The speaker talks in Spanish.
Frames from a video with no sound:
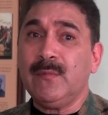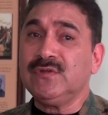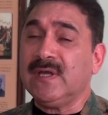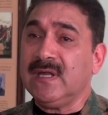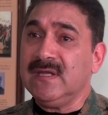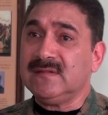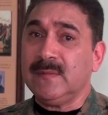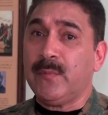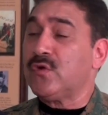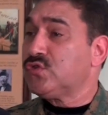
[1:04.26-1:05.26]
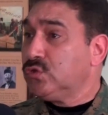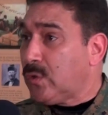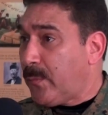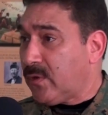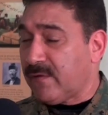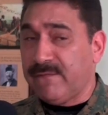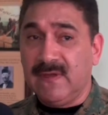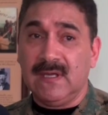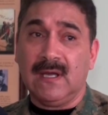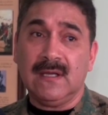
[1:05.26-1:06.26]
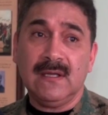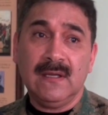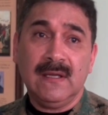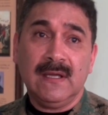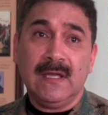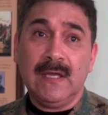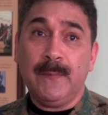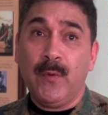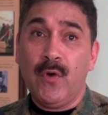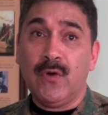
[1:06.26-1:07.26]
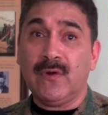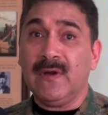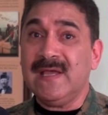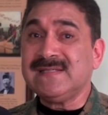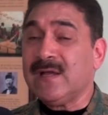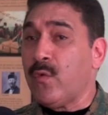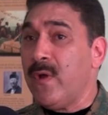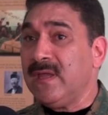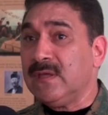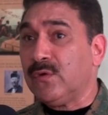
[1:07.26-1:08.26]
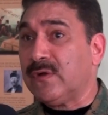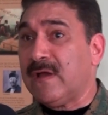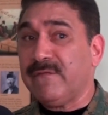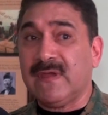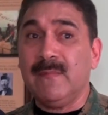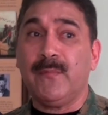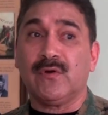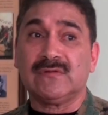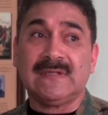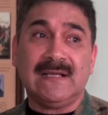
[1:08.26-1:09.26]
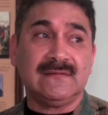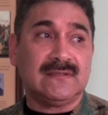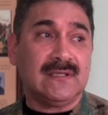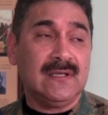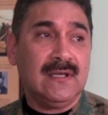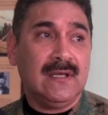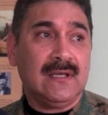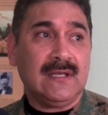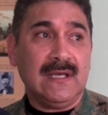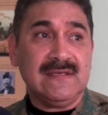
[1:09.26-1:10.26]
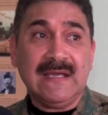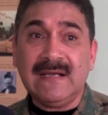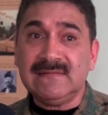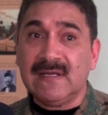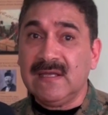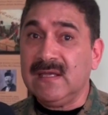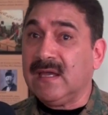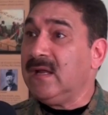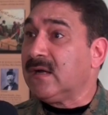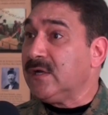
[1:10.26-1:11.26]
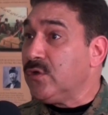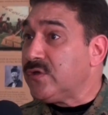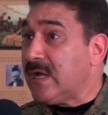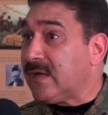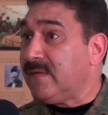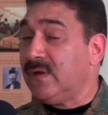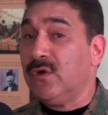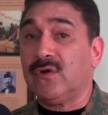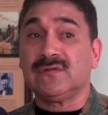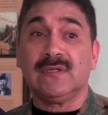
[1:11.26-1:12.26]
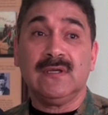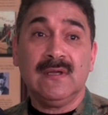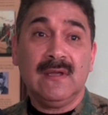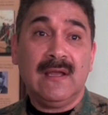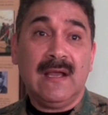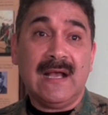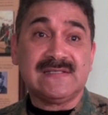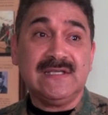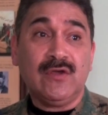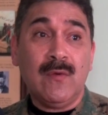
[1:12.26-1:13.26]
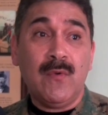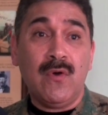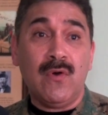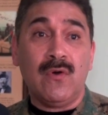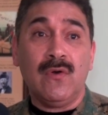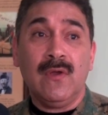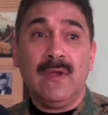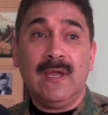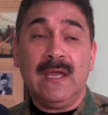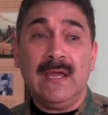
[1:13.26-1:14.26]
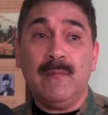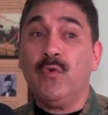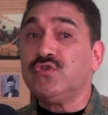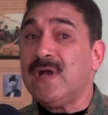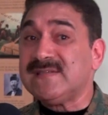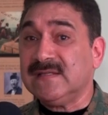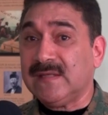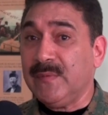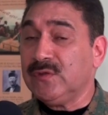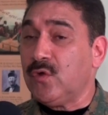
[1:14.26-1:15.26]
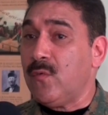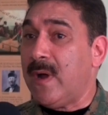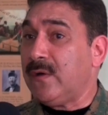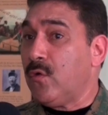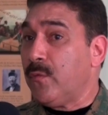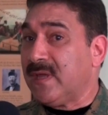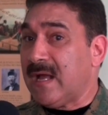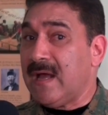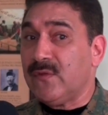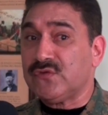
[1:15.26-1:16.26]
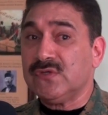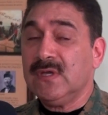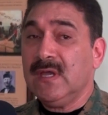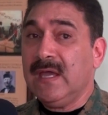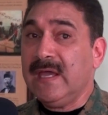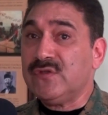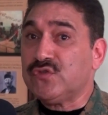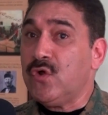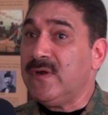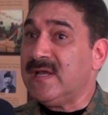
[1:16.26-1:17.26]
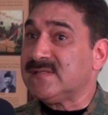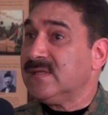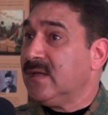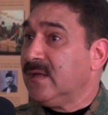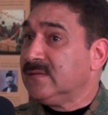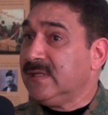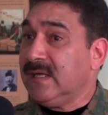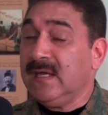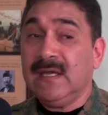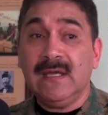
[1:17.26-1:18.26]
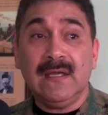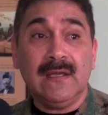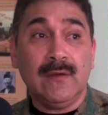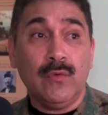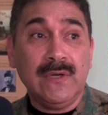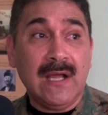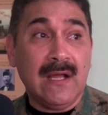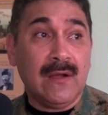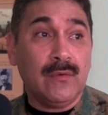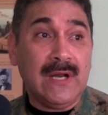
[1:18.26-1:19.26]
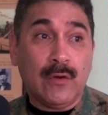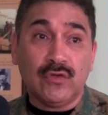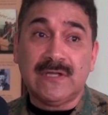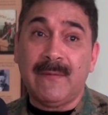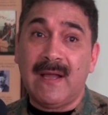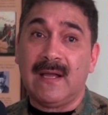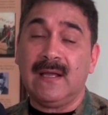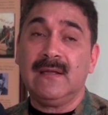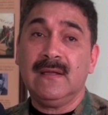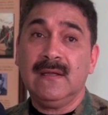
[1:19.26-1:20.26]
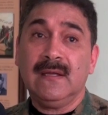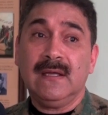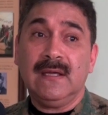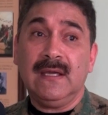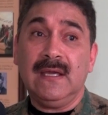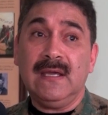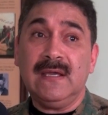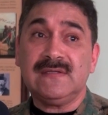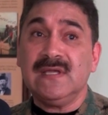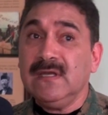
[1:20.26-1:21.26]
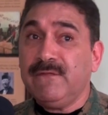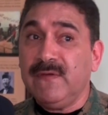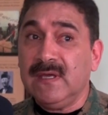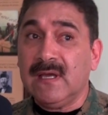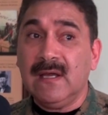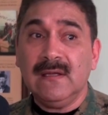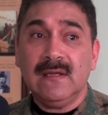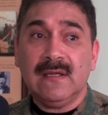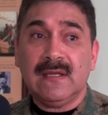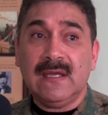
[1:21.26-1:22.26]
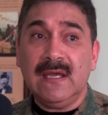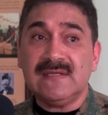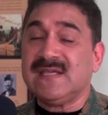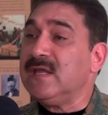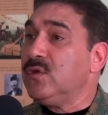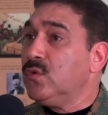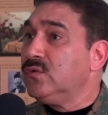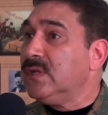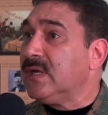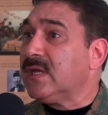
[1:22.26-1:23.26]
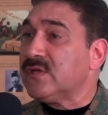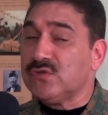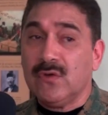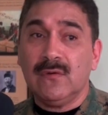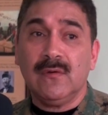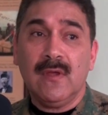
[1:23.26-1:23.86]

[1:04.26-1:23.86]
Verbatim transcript: de Montecristi, por su topografía y por esa cuenca hidrográfica importante que llega hasta aquí, que es el río Yaque del Norte, así como eh, muchos asentamientos humanos ubicados en zonas de una, una cota baja, eh, significa que se inundan y que son